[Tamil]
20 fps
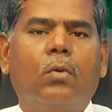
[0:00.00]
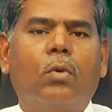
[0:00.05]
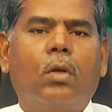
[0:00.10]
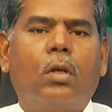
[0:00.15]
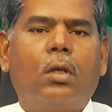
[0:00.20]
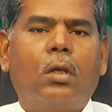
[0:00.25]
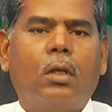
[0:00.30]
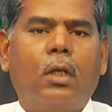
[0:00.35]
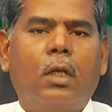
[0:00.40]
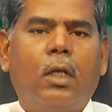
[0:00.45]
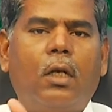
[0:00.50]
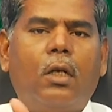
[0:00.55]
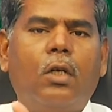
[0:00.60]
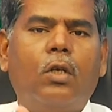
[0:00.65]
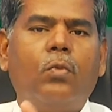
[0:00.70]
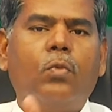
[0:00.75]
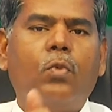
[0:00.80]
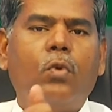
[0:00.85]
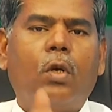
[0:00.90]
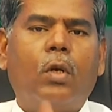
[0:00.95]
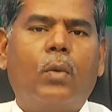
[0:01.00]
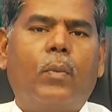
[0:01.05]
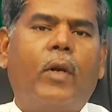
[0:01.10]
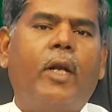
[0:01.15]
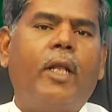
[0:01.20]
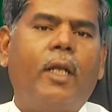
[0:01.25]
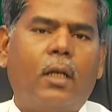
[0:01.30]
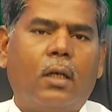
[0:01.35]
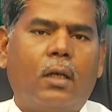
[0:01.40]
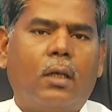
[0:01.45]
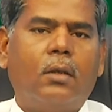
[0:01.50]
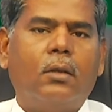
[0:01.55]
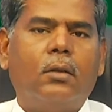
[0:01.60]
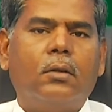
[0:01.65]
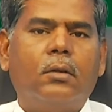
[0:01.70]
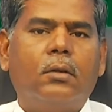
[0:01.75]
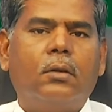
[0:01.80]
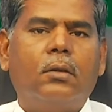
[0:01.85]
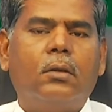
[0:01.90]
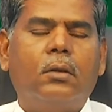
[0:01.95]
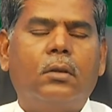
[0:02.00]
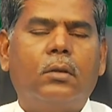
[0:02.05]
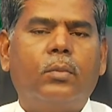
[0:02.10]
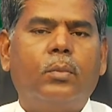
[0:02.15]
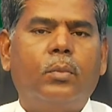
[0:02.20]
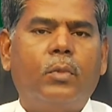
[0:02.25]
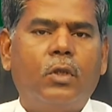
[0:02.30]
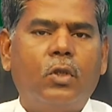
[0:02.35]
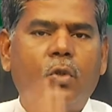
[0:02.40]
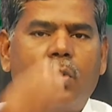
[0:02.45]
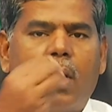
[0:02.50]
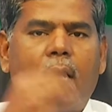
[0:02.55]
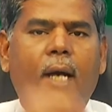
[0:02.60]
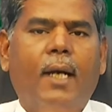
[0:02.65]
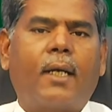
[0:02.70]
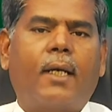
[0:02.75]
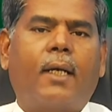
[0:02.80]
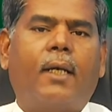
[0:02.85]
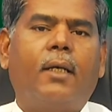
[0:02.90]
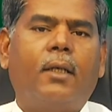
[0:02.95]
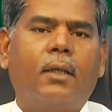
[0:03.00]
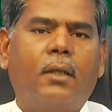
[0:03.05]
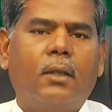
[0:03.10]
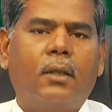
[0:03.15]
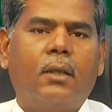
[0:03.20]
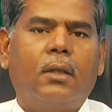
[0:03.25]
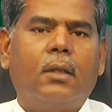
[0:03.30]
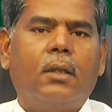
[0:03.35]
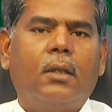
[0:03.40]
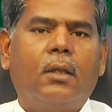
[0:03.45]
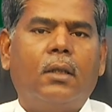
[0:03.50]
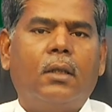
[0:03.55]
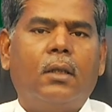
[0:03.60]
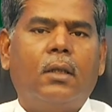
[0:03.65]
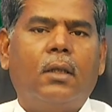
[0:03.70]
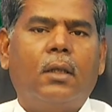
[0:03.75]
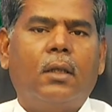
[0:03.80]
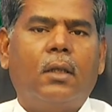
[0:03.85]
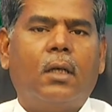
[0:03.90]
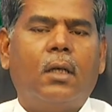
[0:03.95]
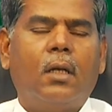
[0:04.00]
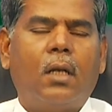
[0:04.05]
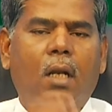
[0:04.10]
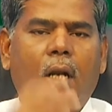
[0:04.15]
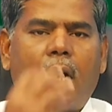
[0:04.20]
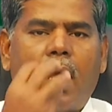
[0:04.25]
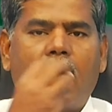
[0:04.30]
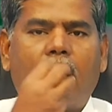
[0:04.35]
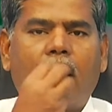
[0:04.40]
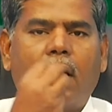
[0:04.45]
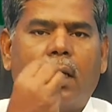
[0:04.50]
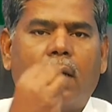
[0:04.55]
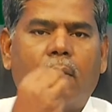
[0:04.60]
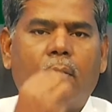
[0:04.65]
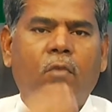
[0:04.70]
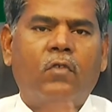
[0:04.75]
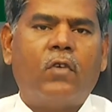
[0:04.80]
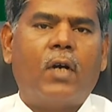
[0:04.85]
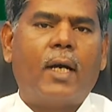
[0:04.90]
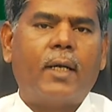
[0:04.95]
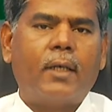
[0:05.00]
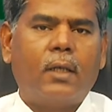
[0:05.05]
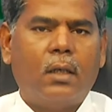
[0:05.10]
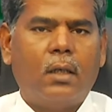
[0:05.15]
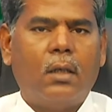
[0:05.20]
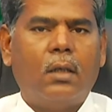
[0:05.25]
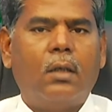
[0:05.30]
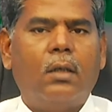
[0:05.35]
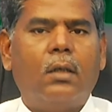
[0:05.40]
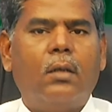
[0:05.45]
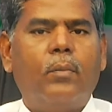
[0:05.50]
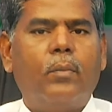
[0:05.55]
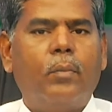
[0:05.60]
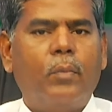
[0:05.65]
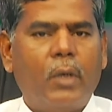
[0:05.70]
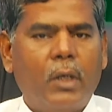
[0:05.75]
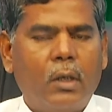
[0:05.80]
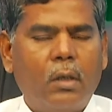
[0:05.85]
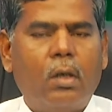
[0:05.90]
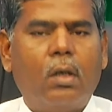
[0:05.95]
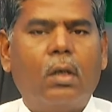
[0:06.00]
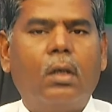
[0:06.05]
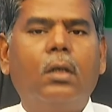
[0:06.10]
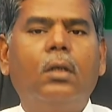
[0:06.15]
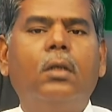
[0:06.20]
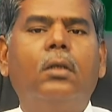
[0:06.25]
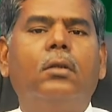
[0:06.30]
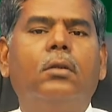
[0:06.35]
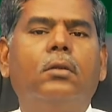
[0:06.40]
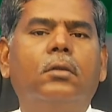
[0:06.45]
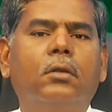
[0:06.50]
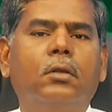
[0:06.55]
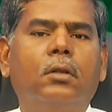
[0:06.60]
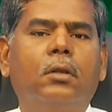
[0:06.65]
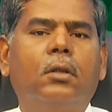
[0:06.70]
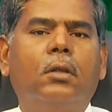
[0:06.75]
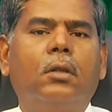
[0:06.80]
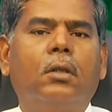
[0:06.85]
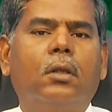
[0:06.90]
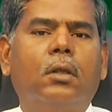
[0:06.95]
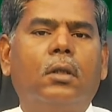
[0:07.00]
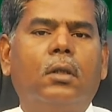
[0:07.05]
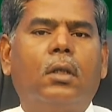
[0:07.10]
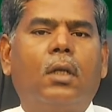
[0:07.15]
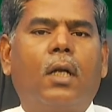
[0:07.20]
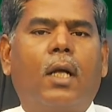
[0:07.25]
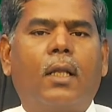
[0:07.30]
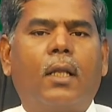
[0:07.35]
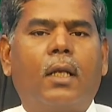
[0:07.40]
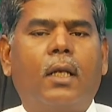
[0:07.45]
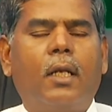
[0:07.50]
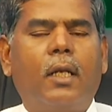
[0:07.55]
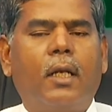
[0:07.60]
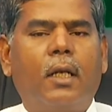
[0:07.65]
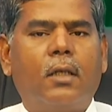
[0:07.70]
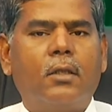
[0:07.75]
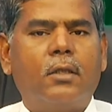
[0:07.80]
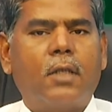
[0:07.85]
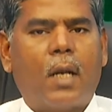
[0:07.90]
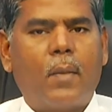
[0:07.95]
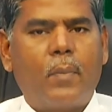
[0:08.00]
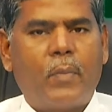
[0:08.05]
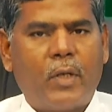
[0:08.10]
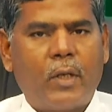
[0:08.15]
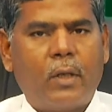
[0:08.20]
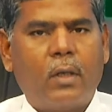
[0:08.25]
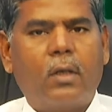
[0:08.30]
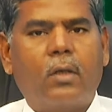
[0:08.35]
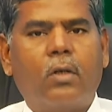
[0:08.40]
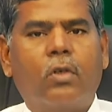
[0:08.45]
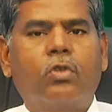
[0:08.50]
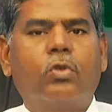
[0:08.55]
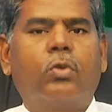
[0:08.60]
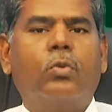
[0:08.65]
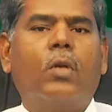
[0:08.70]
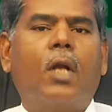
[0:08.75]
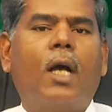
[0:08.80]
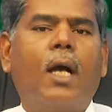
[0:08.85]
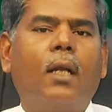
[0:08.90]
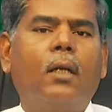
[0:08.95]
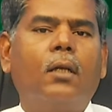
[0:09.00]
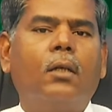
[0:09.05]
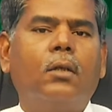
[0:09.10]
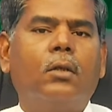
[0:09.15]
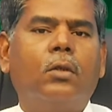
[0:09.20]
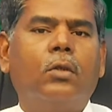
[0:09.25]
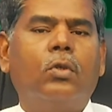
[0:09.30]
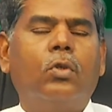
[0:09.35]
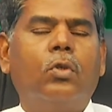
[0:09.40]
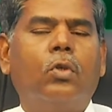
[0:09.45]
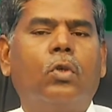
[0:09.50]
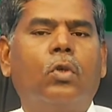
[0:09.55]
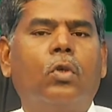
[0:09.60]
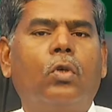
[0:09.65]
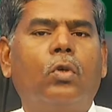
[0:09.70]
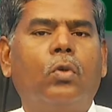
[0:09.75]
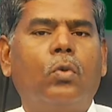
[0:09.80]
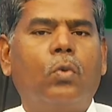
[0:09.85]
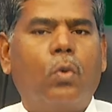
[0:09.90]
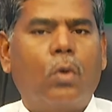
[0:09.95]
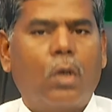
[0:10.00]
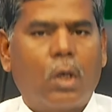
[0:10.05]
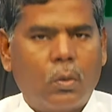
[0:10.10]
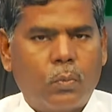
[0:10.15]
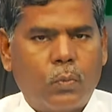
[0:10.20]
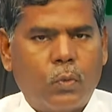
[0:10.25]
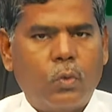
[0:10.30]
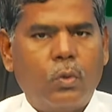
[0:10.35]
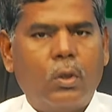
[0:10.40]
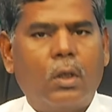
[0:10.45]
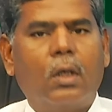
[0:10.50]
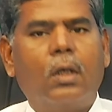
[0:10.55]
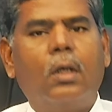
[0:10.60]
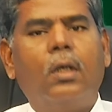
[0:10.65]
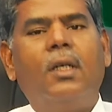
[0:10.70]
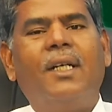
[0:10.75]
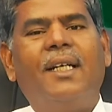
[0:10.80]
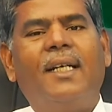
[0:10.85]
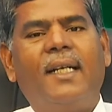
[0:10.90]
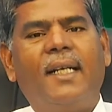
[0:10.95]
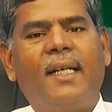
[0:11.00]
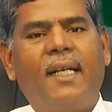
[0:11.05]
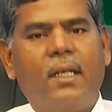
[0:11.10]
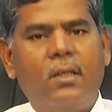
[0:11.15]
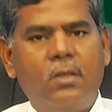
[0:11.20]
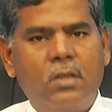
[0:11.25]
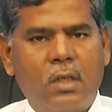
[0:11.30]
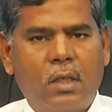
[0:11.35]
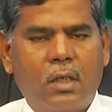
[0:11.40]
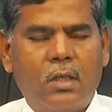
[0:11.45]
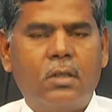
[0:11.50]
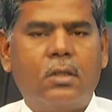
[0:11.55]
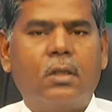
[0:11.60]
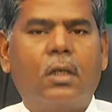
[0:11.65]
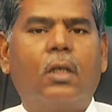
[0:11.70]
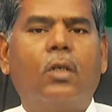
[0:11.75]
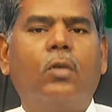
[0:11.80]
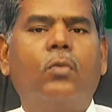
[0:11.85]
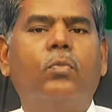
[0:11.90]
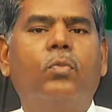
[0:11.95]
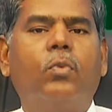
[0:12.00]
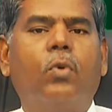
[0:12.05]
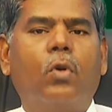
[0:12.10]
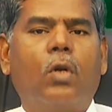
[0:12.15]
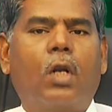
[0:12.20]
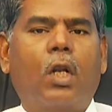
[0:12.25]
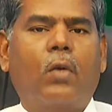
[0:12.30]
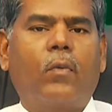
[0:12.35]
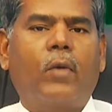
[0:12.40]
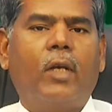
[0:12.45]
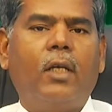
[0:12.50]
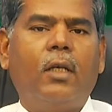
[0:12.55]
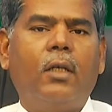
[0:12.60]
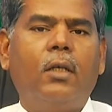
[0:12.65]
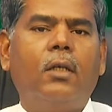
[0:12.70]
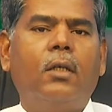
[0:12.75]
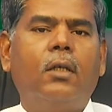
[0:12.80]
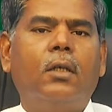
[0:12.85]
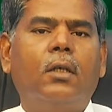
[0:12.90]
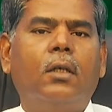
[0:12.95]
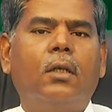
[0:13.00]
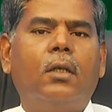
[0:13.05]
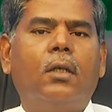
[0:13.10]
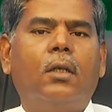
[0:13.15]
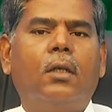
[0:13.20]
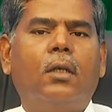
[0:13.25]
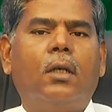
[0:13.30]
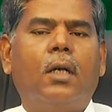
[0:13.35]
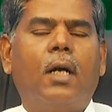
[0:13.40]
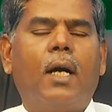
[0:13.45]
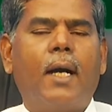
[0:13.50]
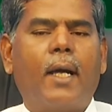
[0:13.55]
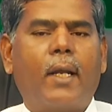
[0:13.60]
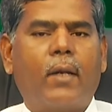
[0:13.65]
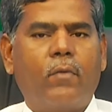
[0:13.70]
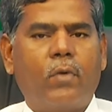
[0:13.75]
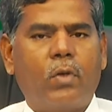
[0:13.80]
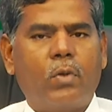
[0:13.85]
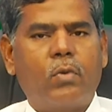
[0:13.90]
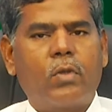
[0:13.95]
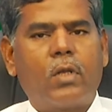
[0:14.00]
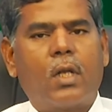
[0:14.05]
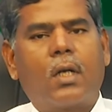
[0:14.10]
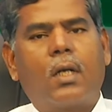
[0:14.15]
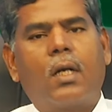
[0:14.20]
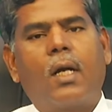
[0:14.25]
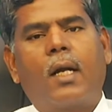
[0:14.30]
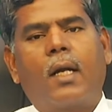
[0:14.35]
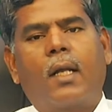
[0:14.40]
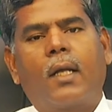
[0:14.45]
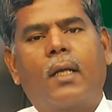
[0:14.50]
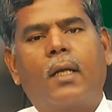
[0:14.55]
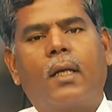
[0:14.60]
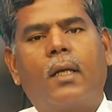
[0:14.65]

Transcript: ஒரு இரண்டு மூன்று பிடிகள் மெதுவாக நன்றாக வாயில் மென்று அதை நீங்கள் சாப்பிட்டீர்கள் என்று சொன்னால் குடல் புண்கள் நெஞ்செரிச்சல் போன்றவை ஆறிவிடுவதற்கான